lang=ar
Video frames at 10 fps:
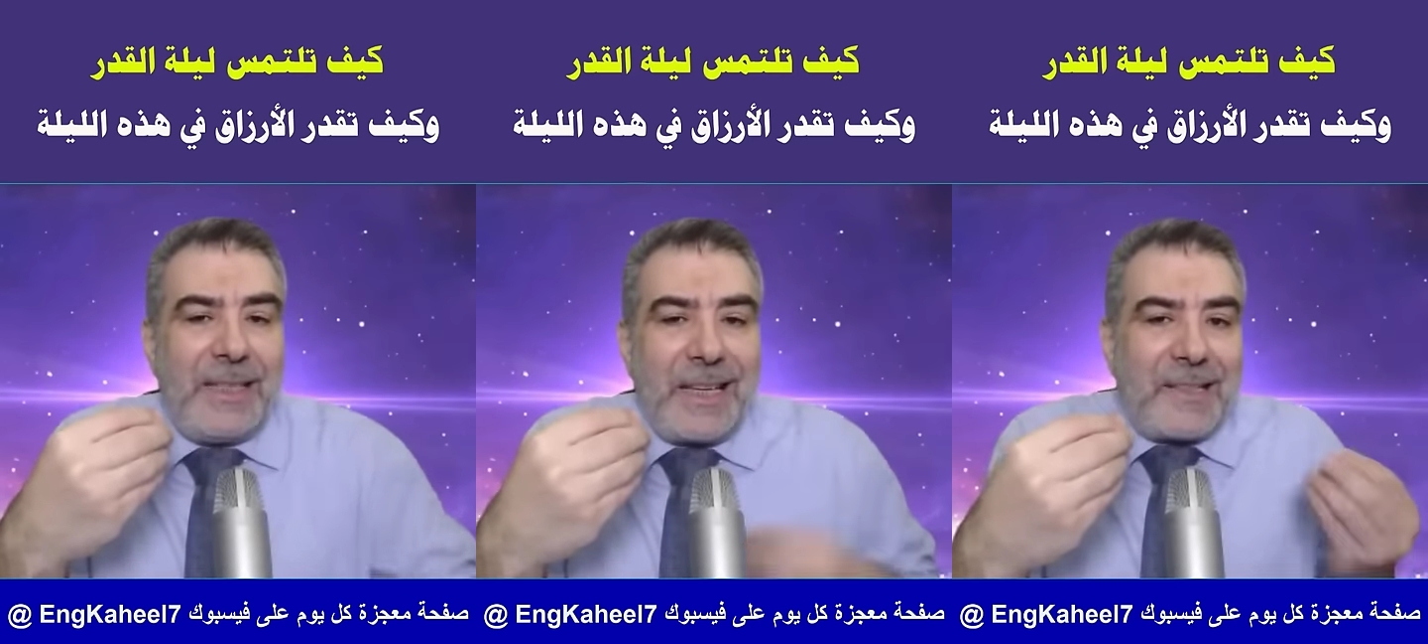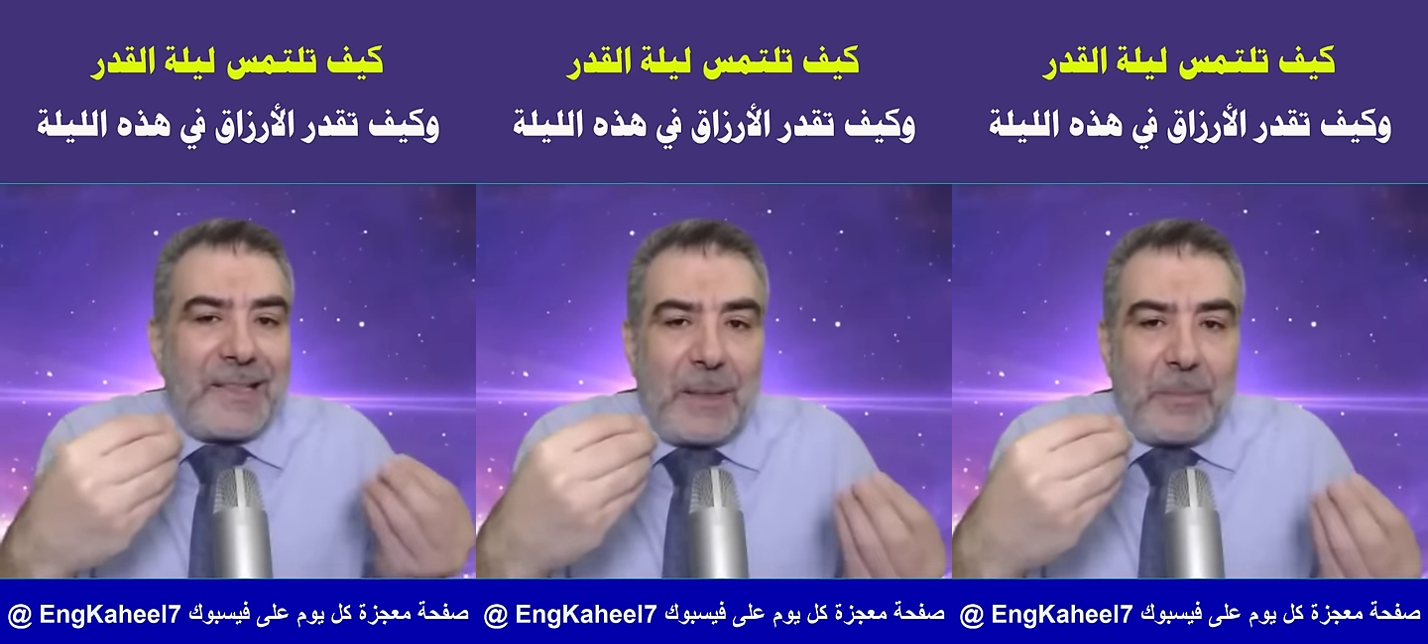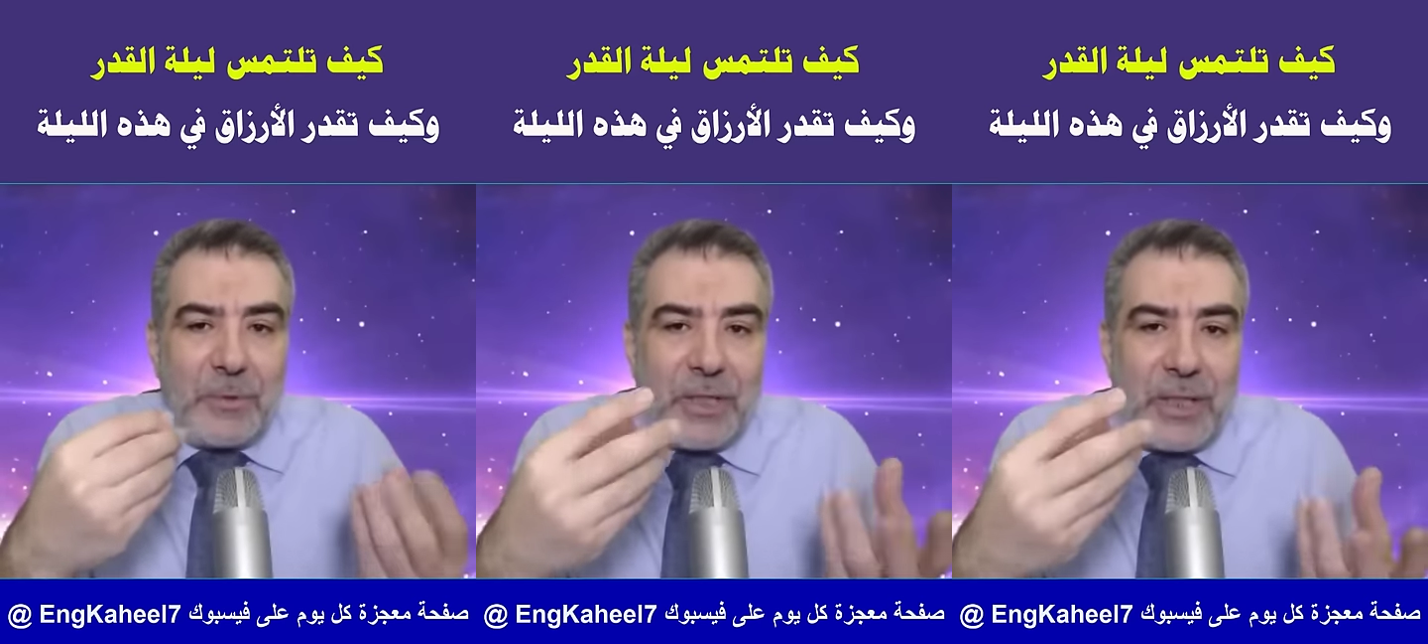
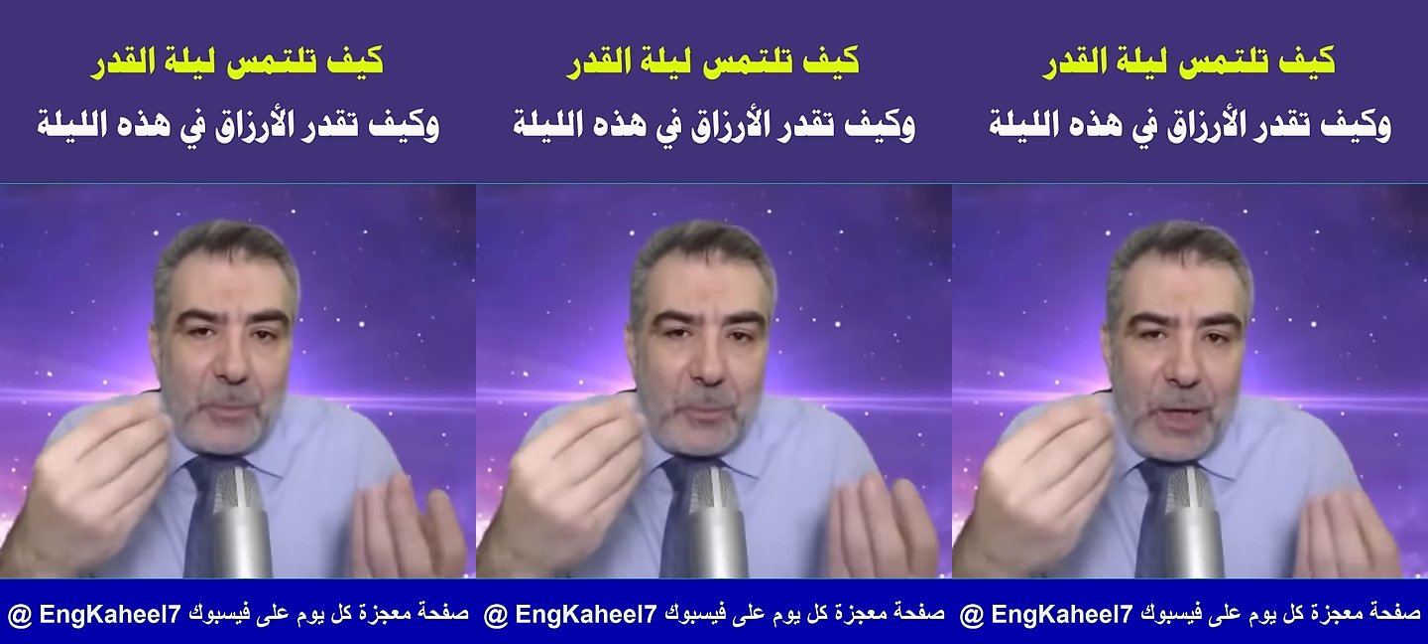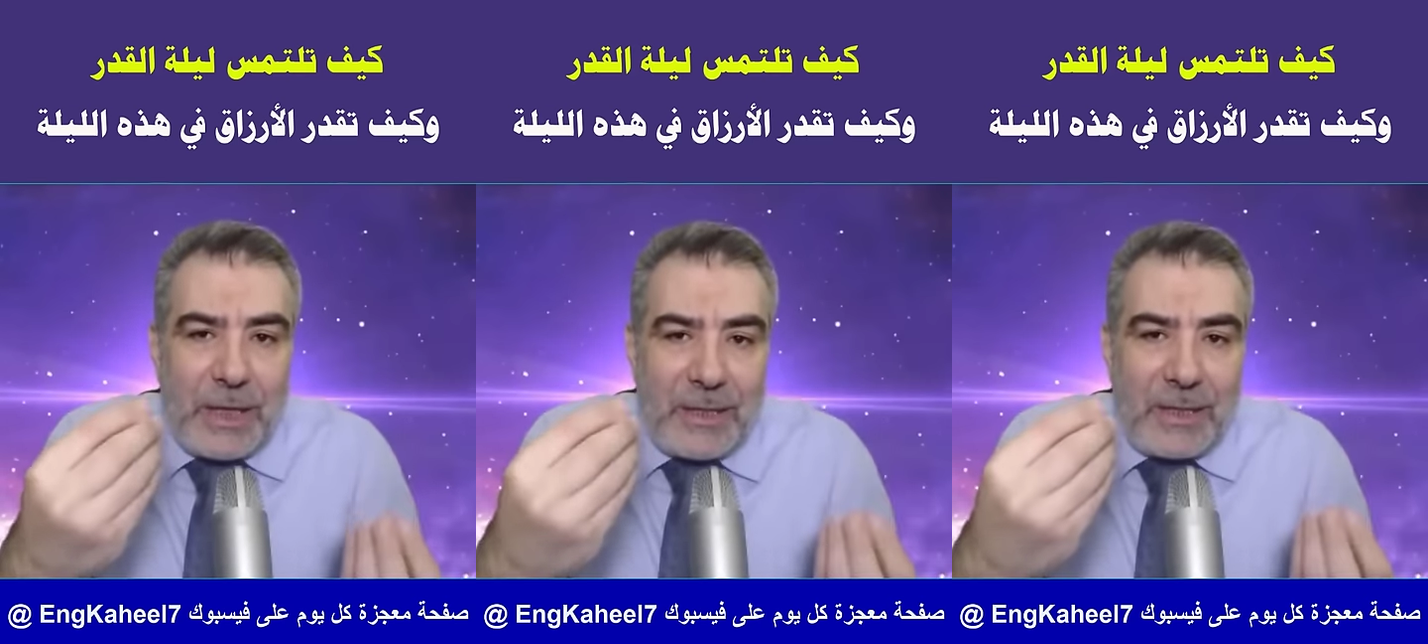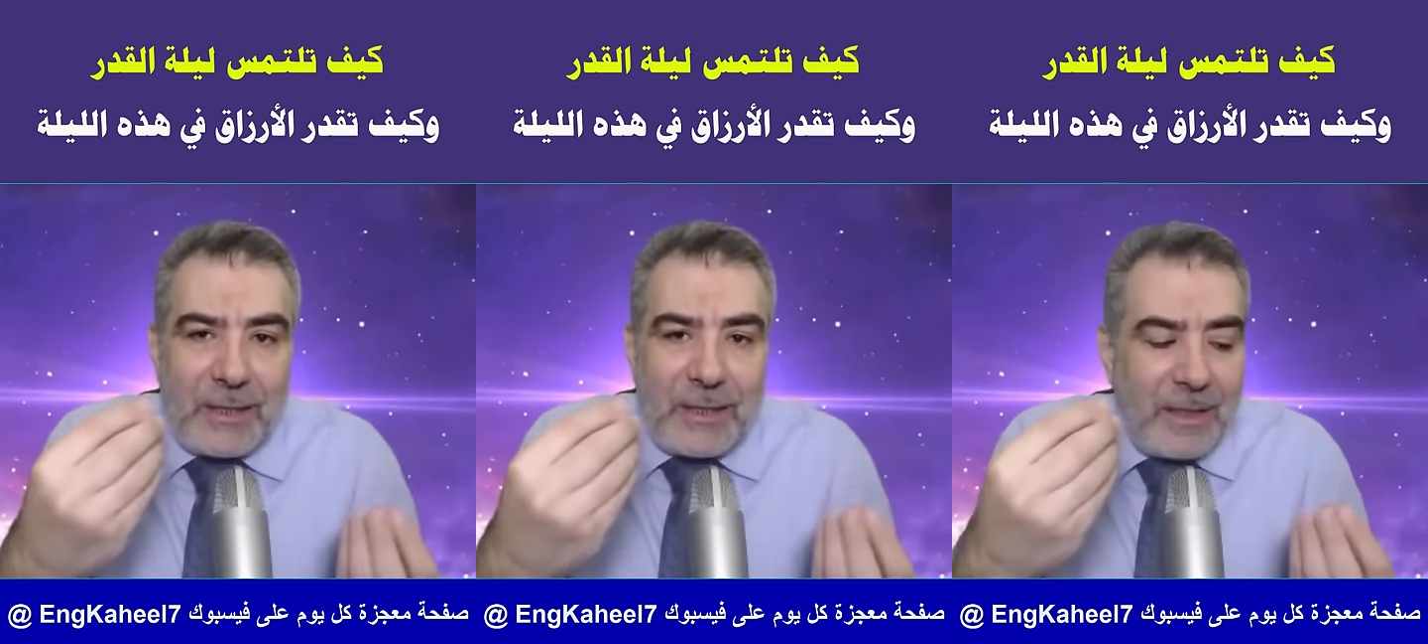يكسب شيء
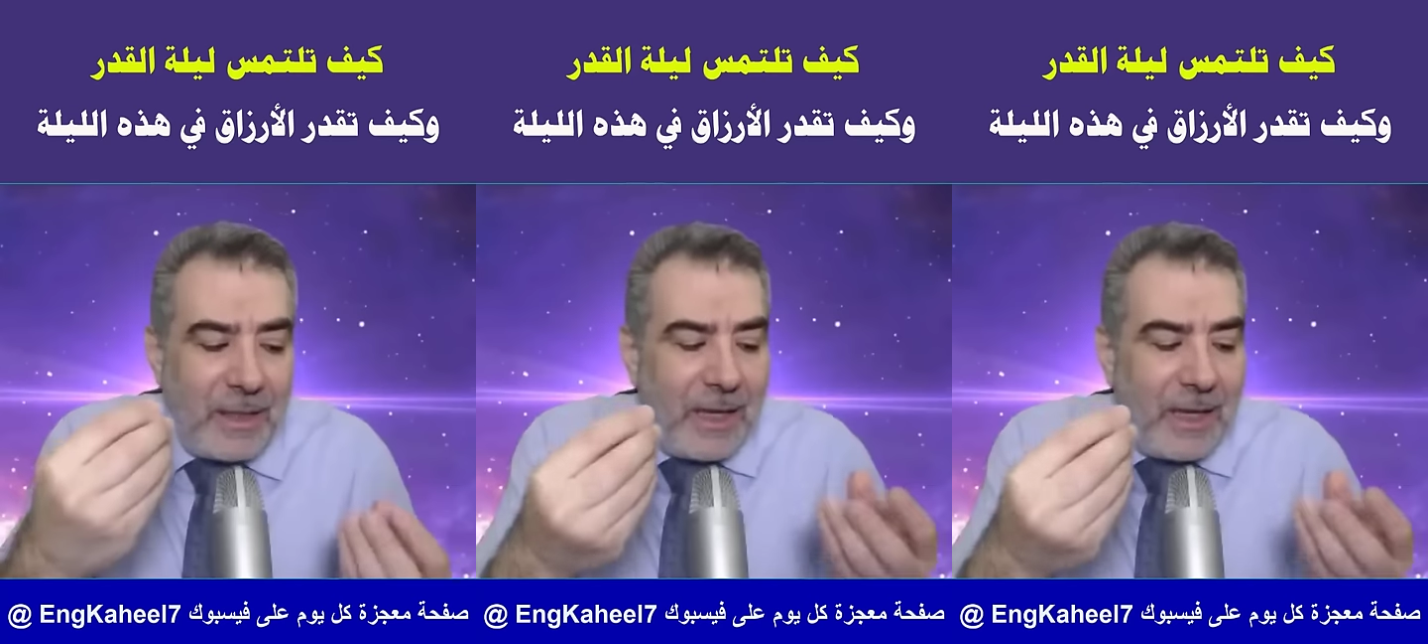معين